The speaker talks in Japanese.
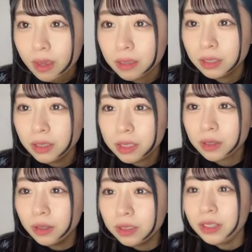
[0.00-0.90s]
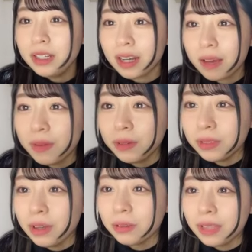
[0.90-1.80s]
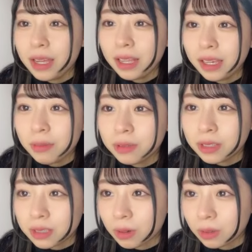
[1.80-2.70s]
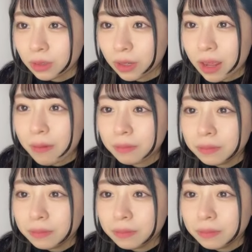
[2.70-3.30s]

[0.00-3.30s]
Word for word: そうです本当に仲間の歌を歌いたい気分です本当に